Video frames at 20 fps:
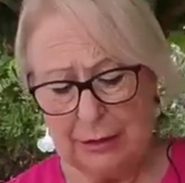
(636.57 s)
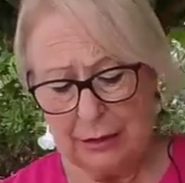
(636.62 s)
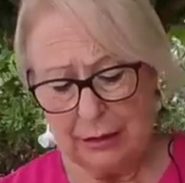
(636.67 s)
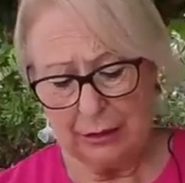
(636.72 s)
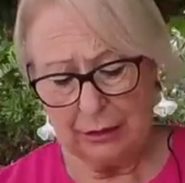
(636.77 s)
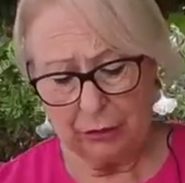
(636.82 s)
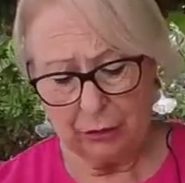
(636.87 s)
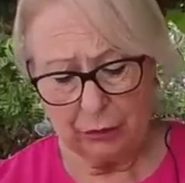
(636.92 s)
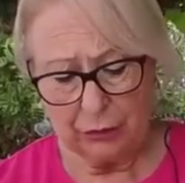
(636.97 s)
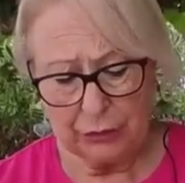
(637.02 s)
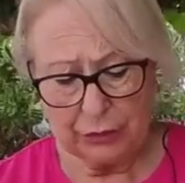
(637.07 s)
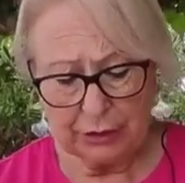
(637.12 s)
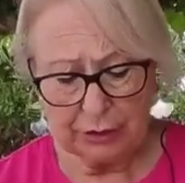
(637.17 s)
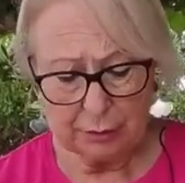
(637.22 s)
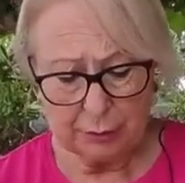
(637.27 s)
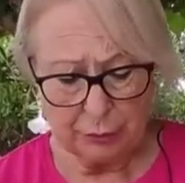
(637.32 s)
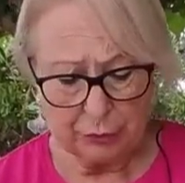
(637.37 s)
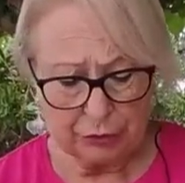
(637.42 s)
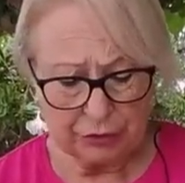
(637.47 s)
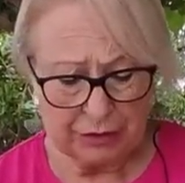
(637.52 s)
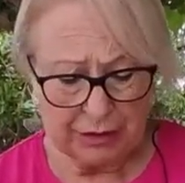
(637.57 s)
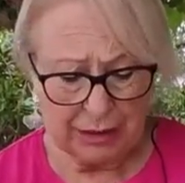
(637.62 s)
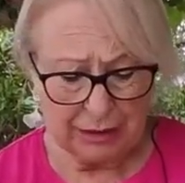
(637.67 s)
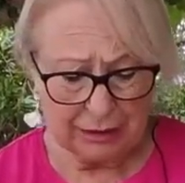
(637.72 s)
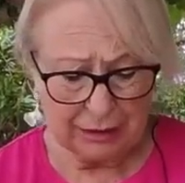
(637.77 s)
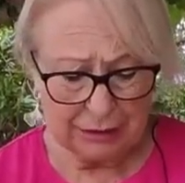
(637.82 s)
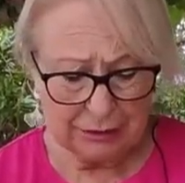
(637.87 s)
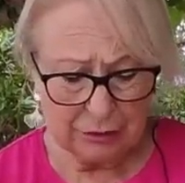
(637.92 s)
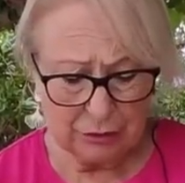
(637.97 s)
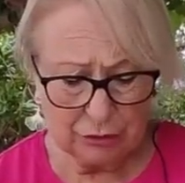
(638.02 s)
Entonces, por si
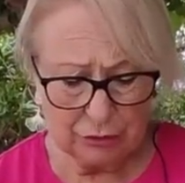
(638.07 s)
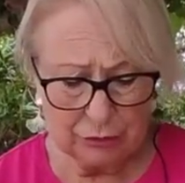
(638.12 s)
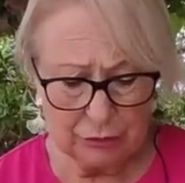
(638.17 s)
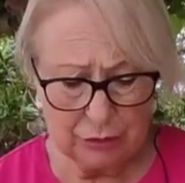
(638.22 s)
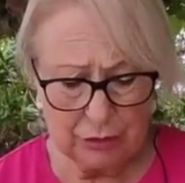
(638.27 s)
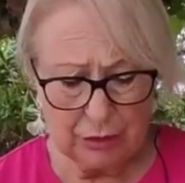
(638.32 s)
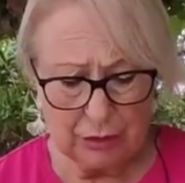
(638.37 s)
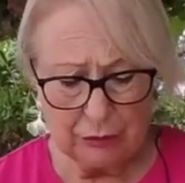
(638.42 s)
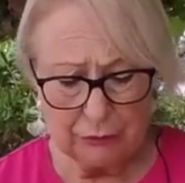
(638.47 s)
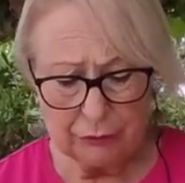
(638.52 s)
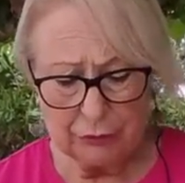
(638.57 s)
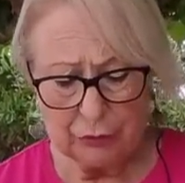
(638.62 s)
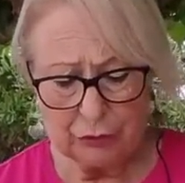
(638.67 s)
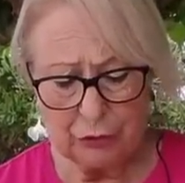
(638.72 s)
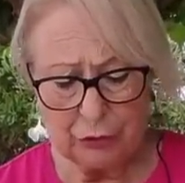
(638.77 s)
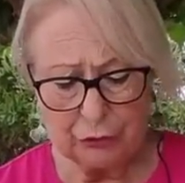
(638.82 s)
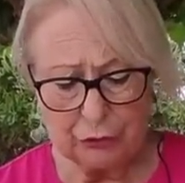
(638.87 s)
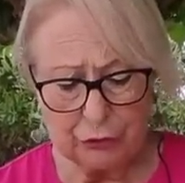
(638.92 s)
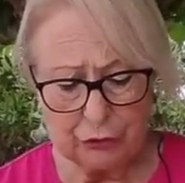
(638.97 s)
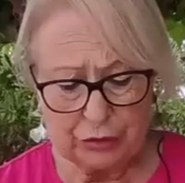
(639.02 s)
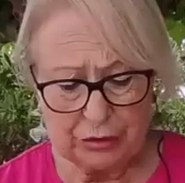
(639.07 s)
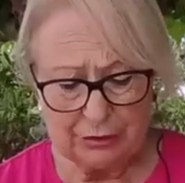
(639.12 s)
acaso, nosotros